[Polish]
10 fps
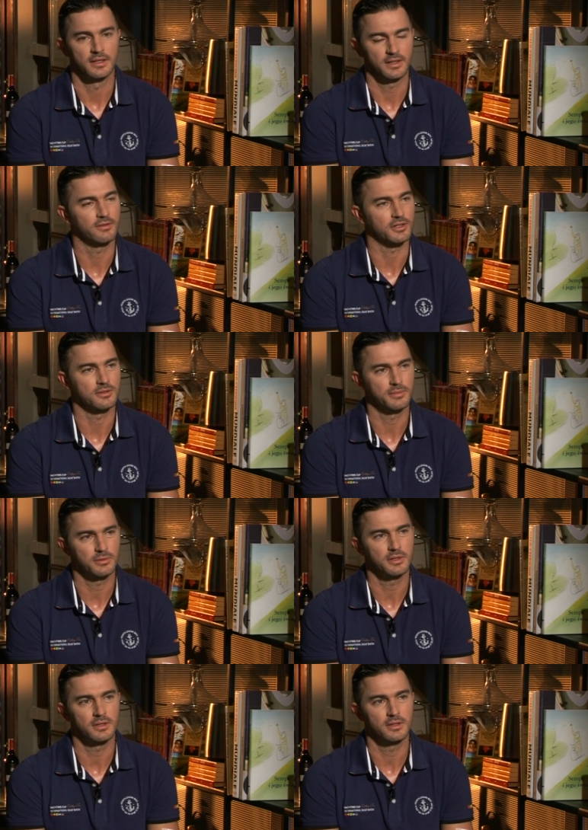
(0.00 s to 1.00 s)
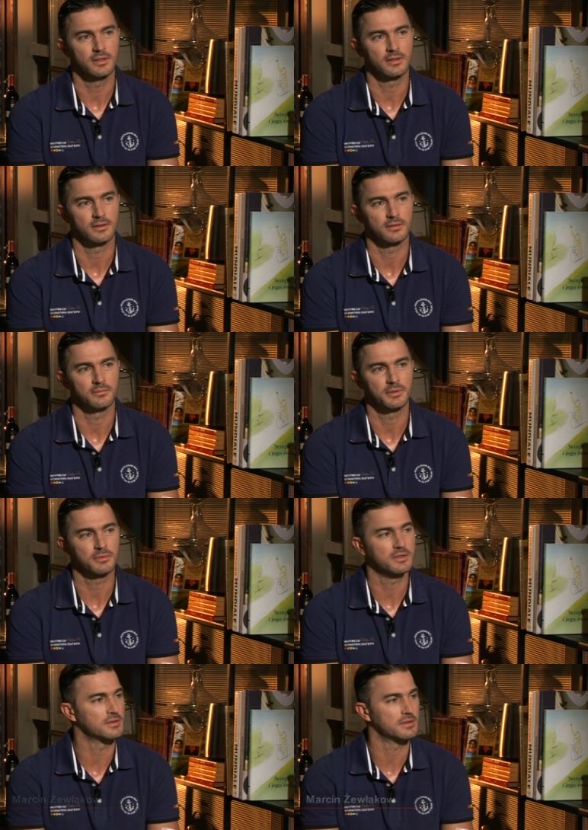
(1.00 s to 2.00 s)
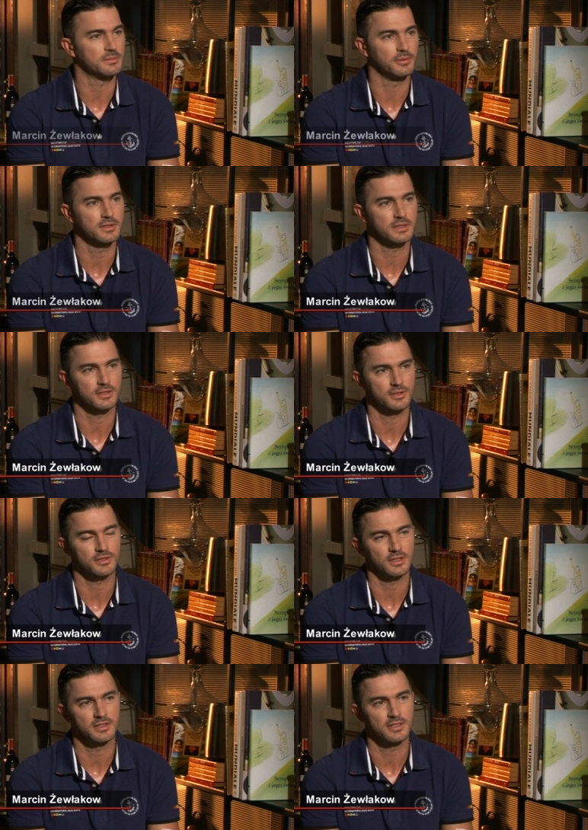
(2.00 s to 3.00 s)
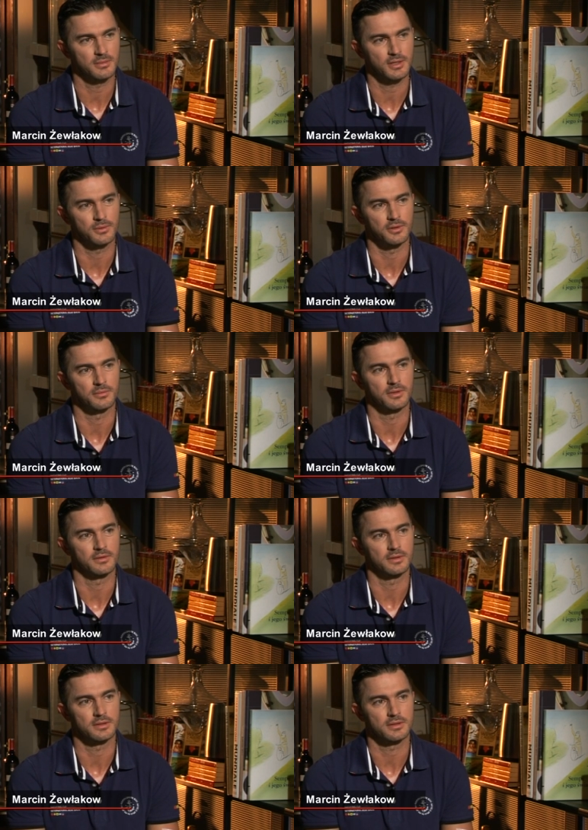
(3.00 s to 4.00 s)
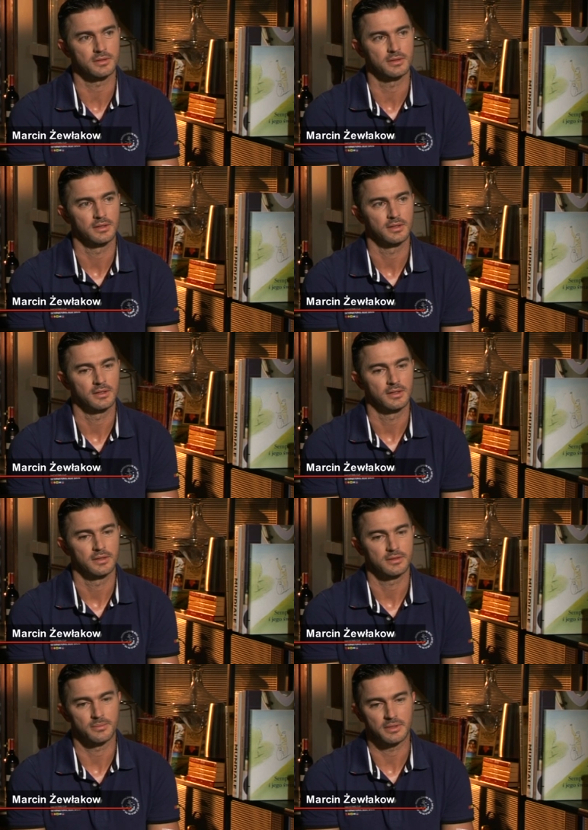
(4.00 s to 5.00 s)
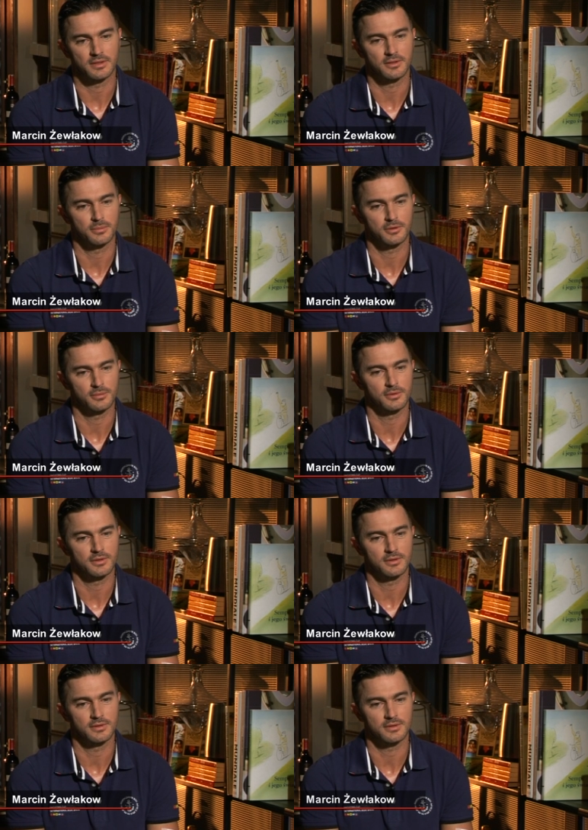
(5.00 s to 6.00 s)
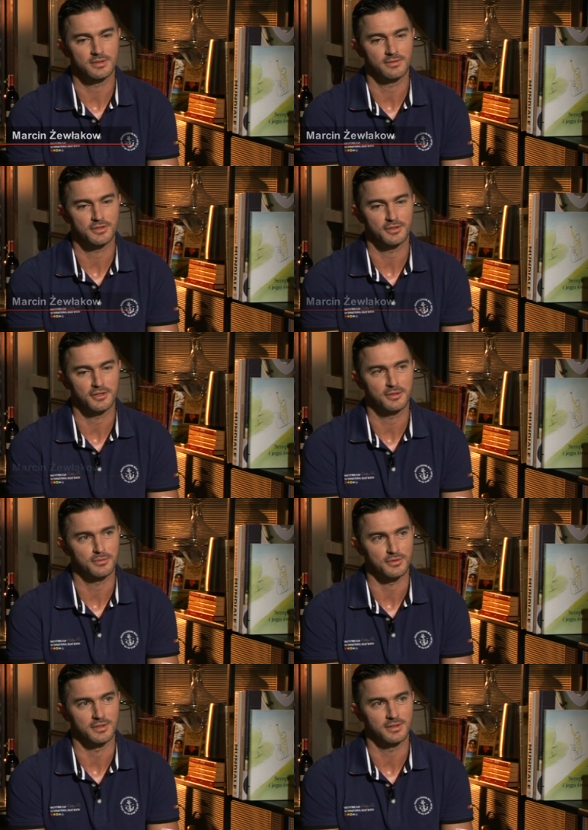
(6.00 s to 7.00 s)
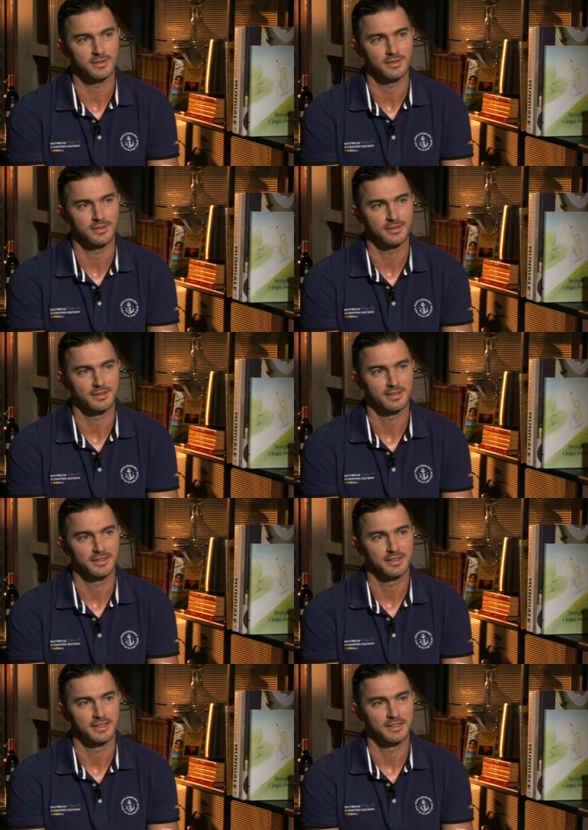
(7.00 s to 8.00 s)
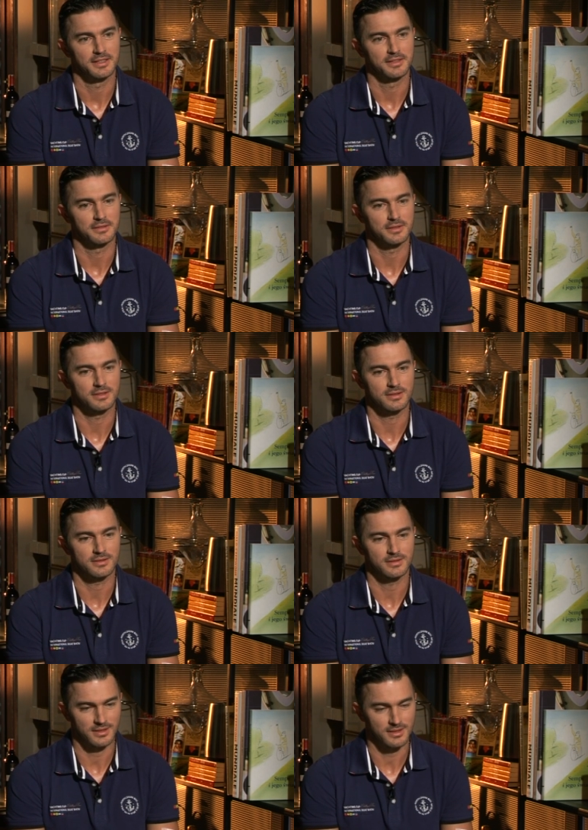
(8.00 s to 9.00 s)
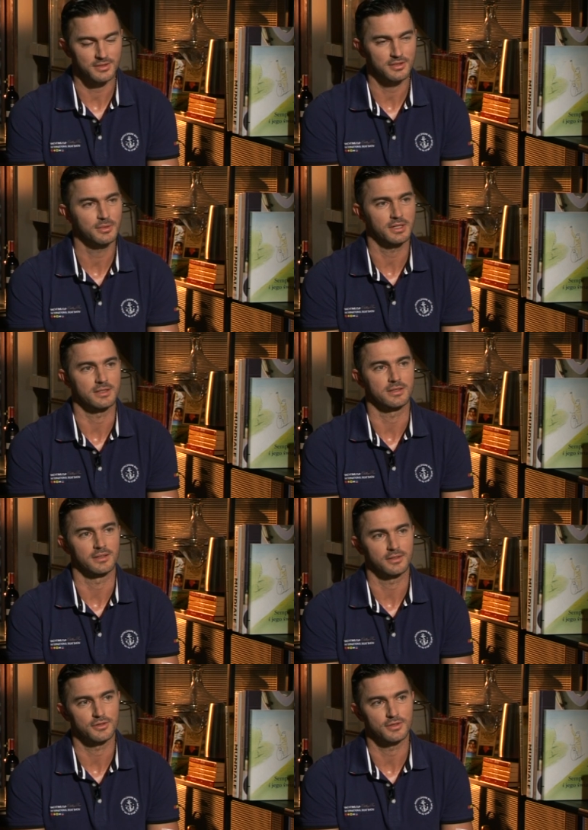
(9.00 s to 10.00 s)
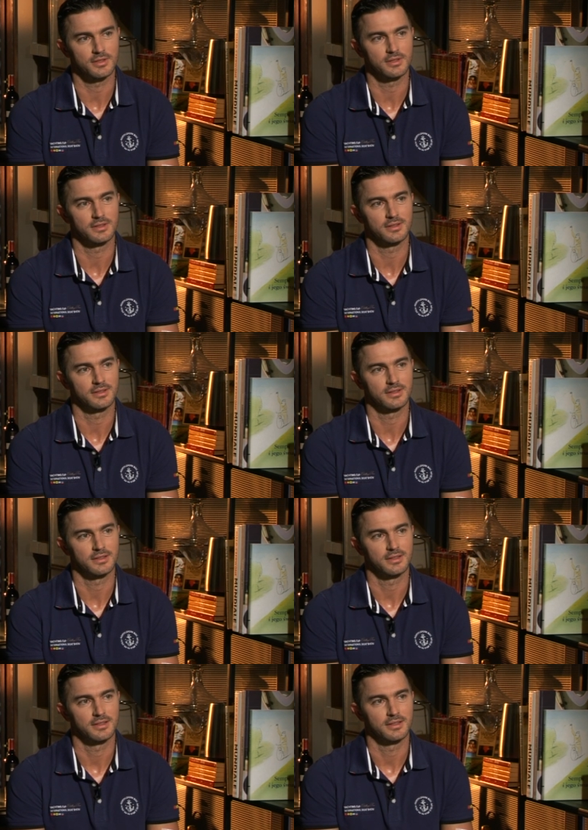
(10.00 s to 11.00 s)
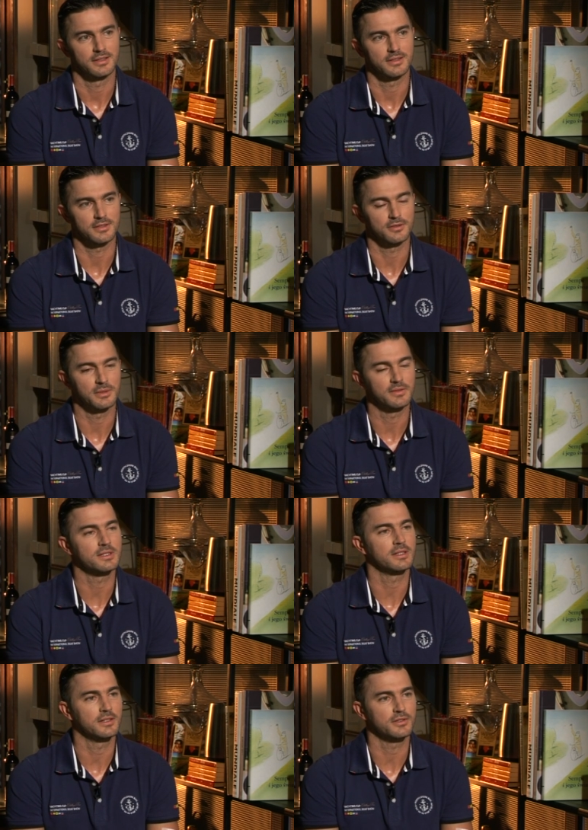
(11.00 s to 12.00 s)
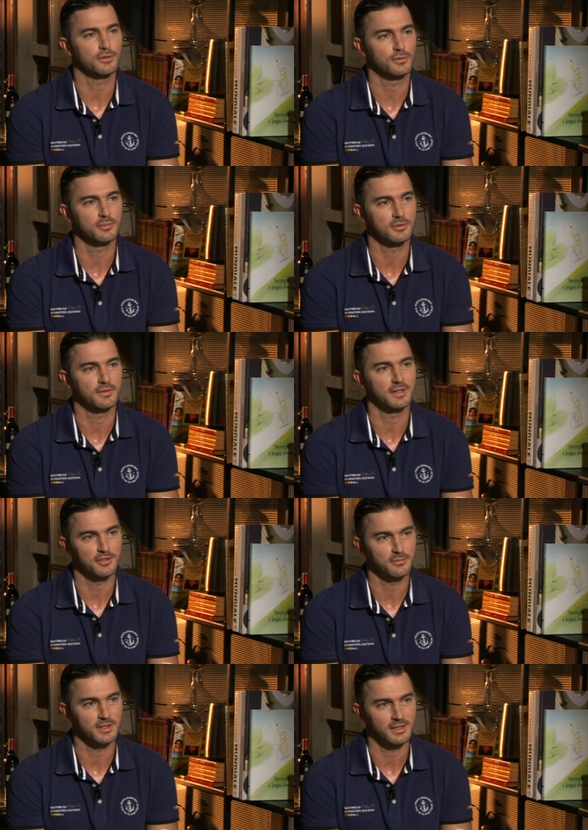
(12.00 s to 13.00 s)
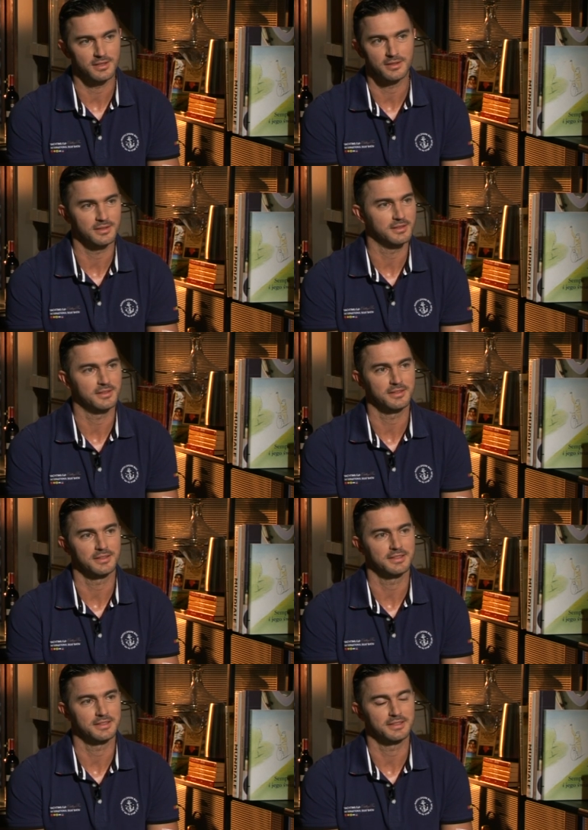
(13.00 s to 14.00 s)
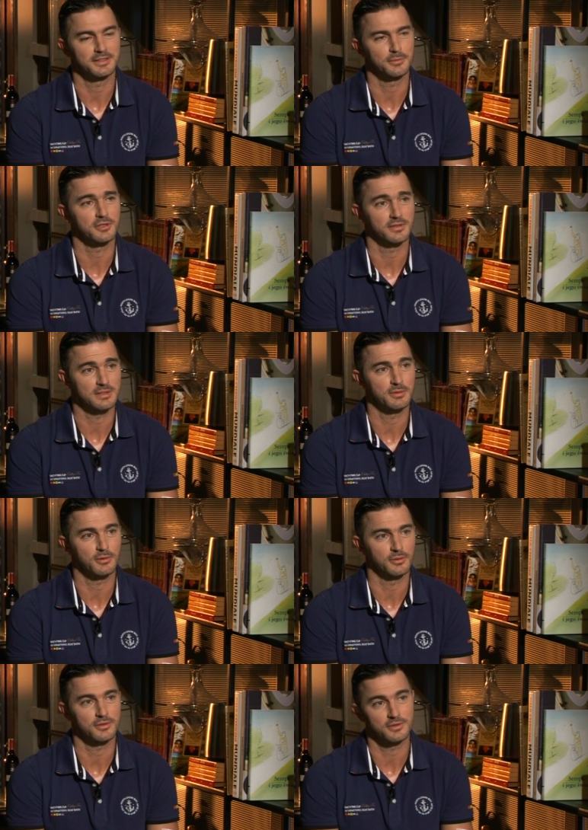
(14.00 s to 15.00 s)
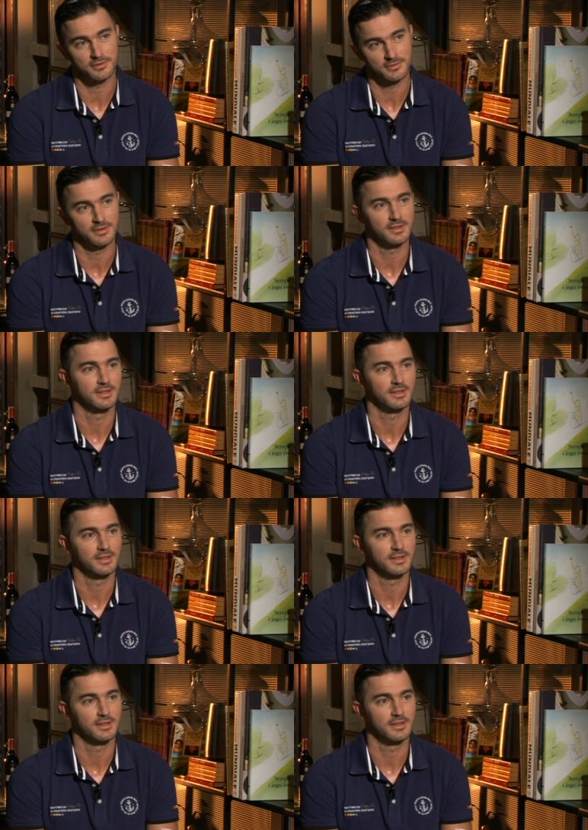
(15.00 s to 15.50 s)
Nie, właśnie piłki, piłki z boiska czy z szatni nie brakuje mi, więc uh mhm. -huh. co prawda to podobno odzywa się trochę później. Więc na razie sobie radzę, na to, że że są pewne zajęcia, które pozwalają mi dalej e, e, obcować z piłką nożną.